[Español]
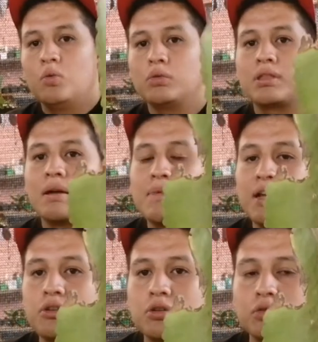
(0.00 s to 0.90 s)
un
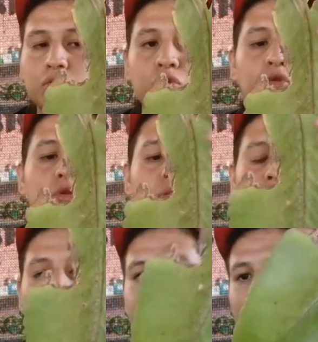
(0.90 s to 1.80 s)
tamaño
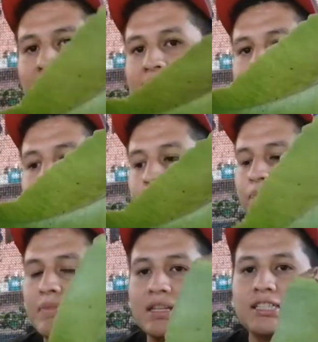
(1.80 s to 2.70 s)
súper grande.
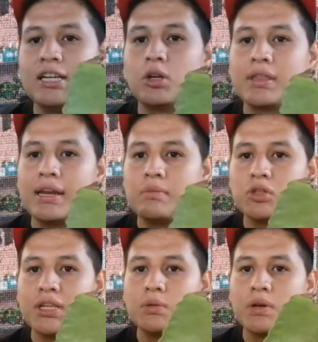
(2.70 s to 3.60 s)
Si lo
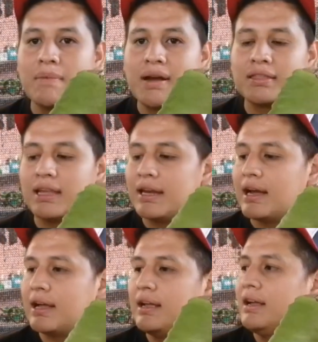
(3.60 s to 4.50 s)
tenemos en una
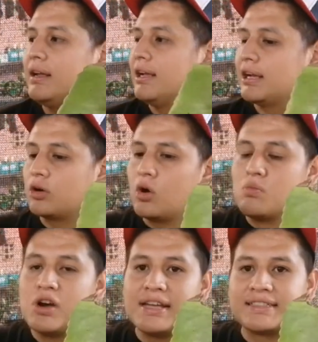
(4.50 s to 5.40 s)
matera
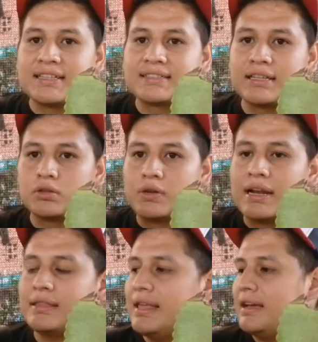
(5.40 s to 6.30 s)
como estas que son
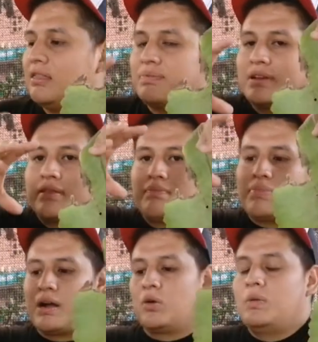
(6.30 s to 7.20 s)
alticas, pues
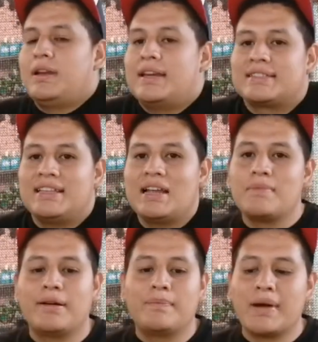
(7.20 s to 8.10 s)
va a cubrir así
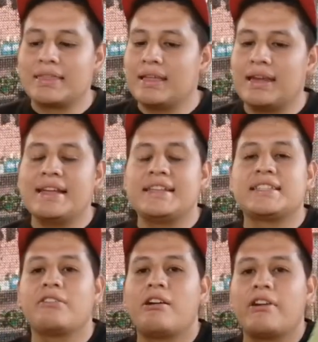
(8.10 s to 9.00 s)
la matera y
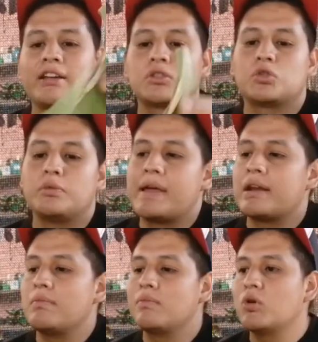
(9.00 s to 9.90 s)
se va a ver
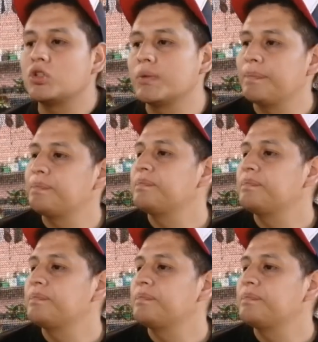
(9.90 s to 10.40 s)
súper hermoso.